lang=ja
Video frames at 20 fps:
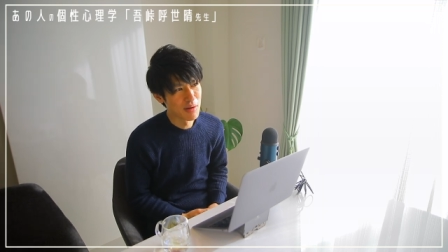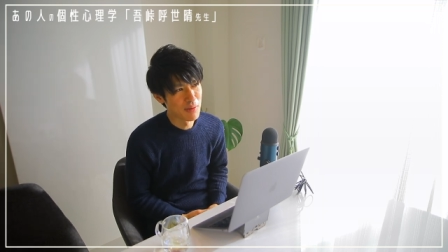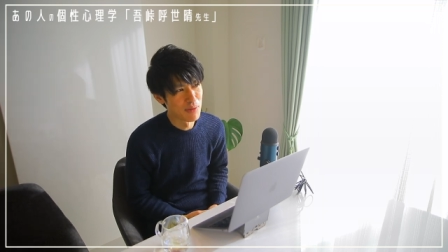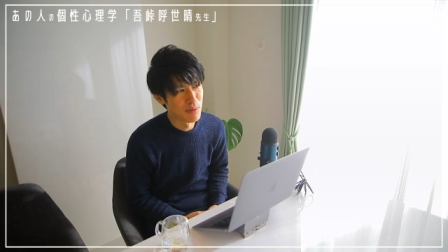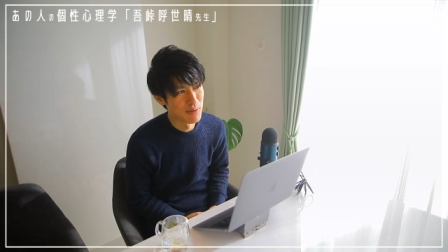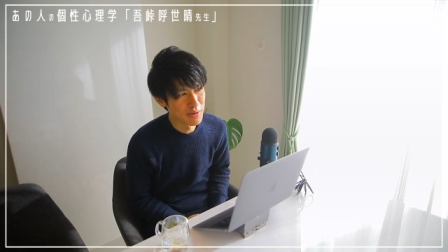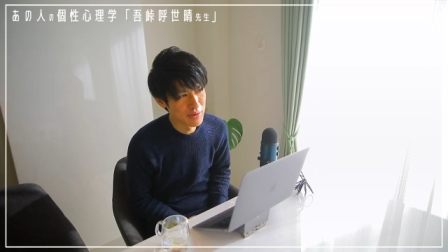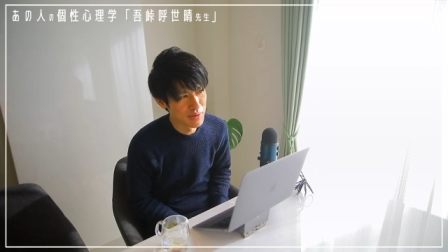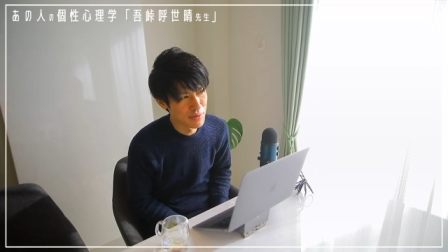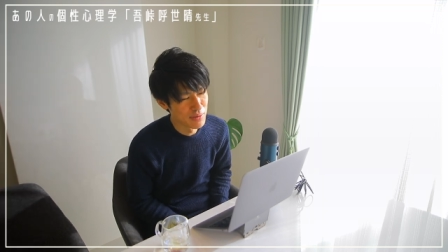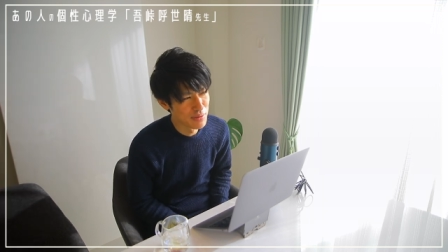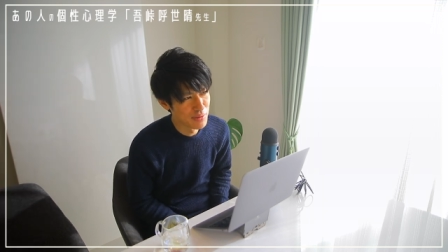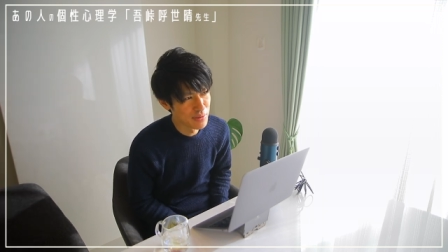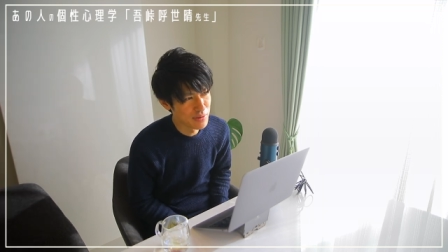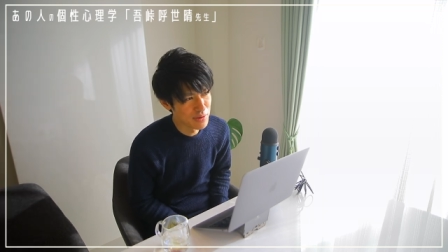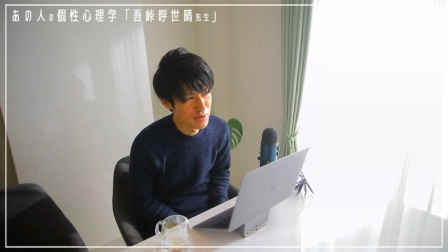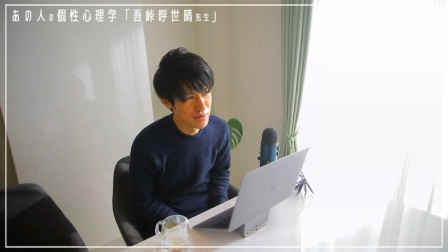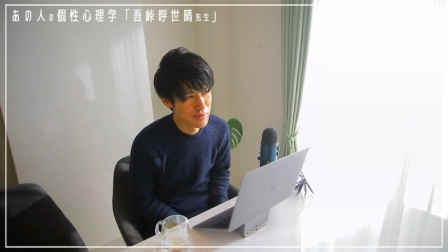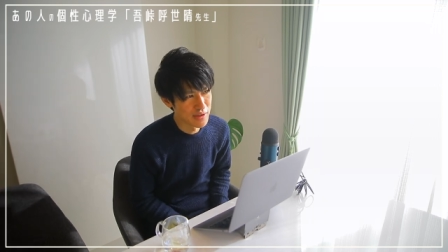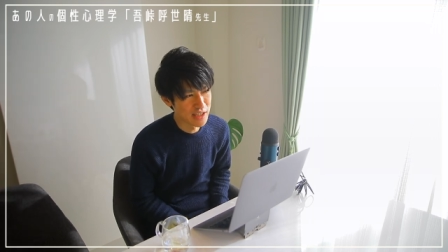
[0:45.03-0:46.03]
興行
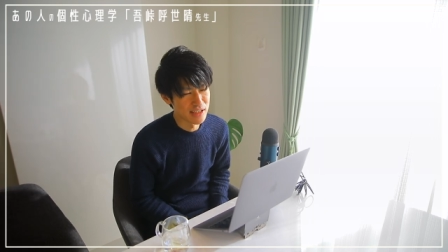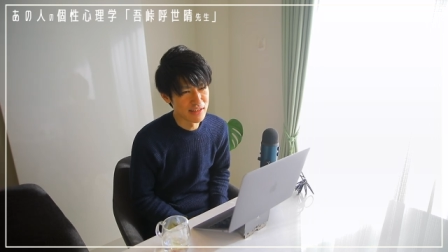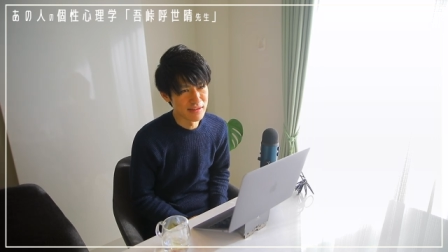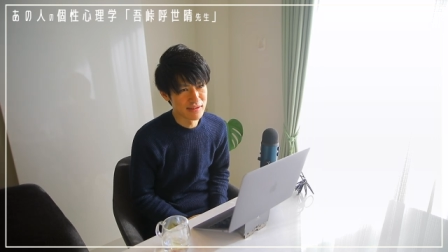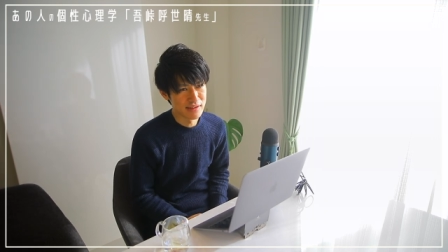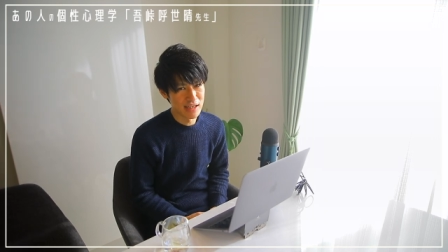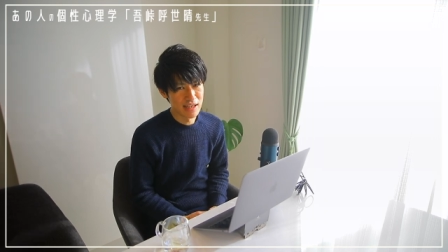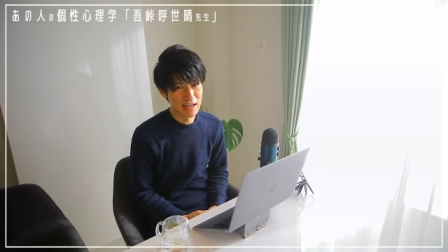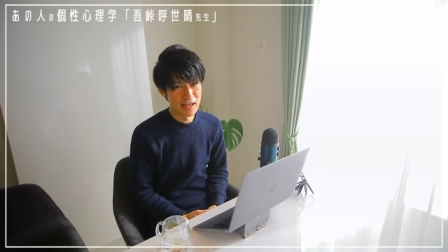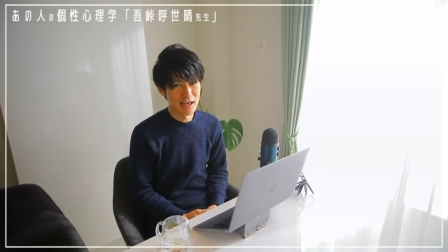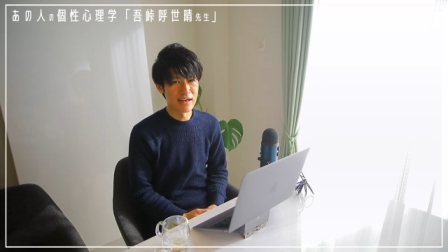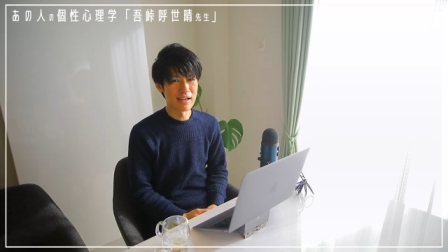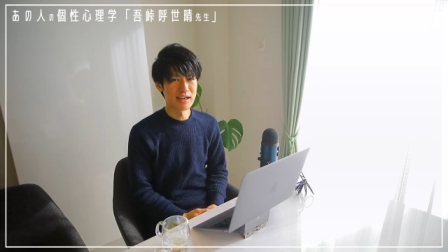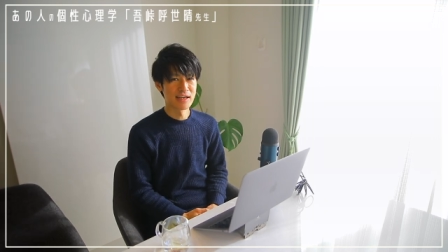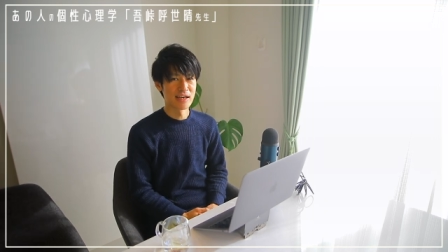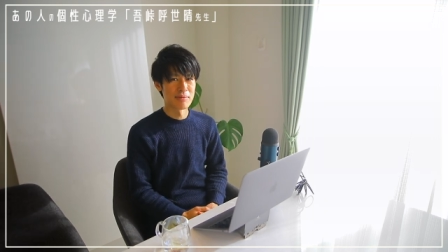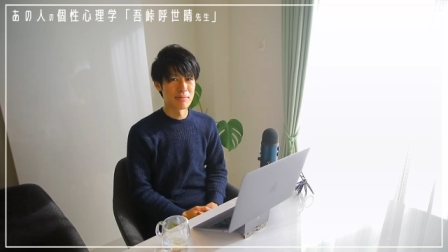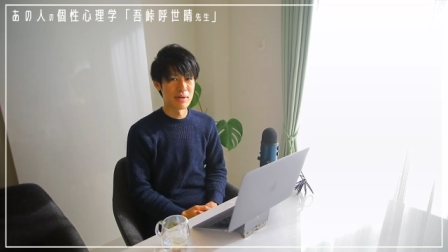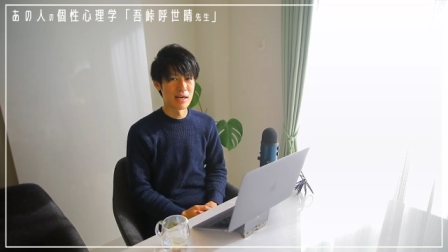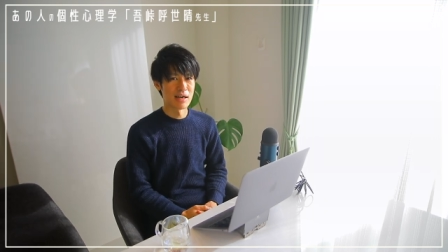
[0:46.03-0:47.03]
収益ですか、あれ
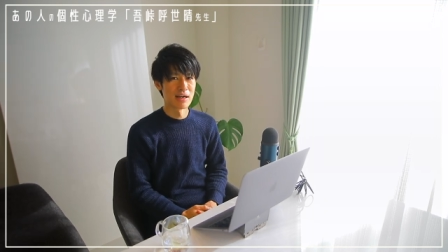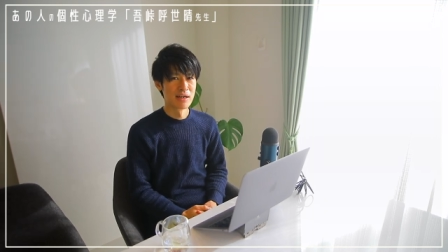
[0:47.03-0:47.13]
が